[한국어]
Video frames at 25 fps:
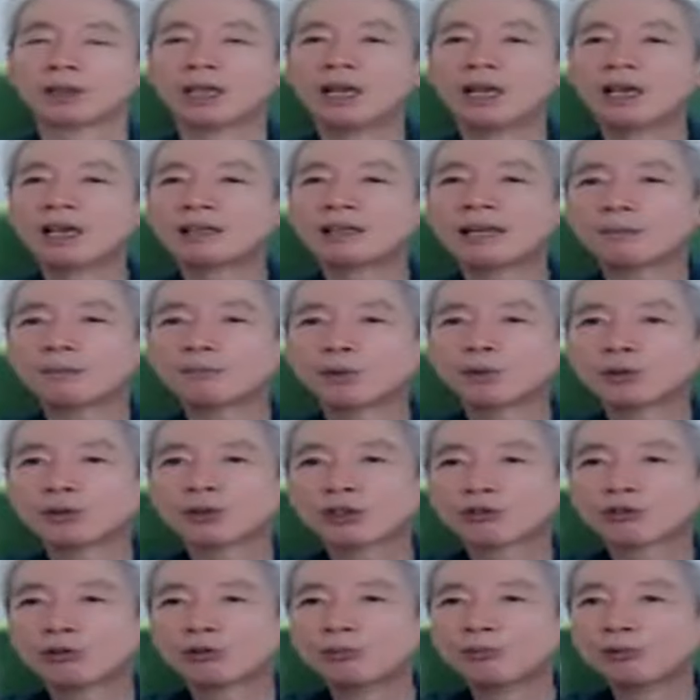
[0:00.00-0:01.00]
1, 2,
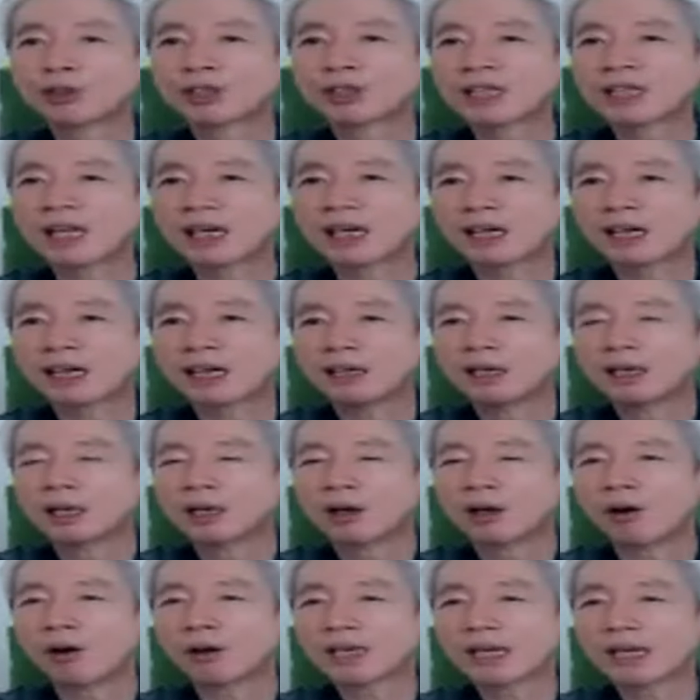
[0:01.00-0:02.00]
3교시 주무시다가
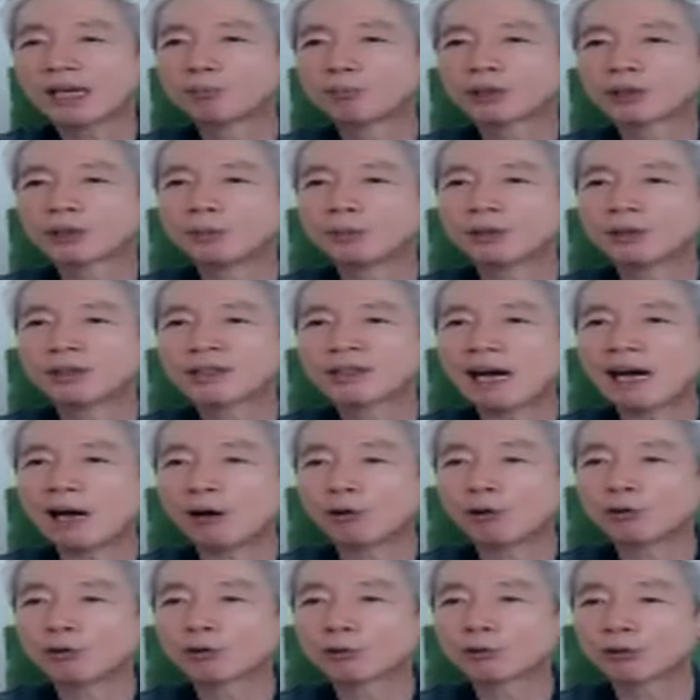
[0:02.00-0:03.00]
허리 아프시면 4,
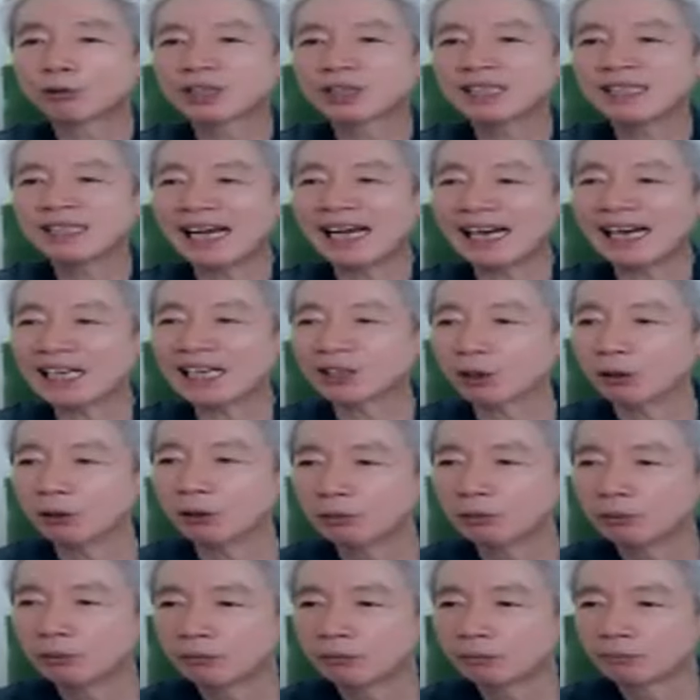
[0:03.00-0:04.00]
5, 6교시
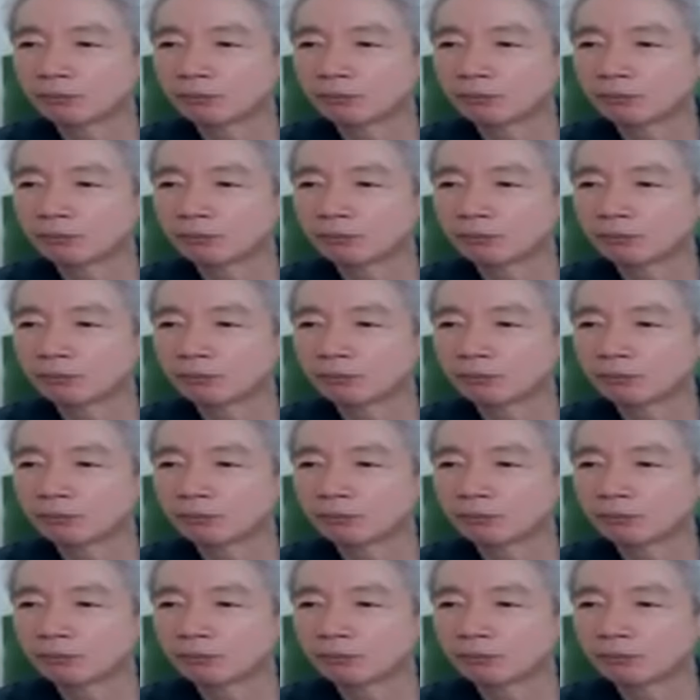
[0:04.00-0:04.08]
나가셔.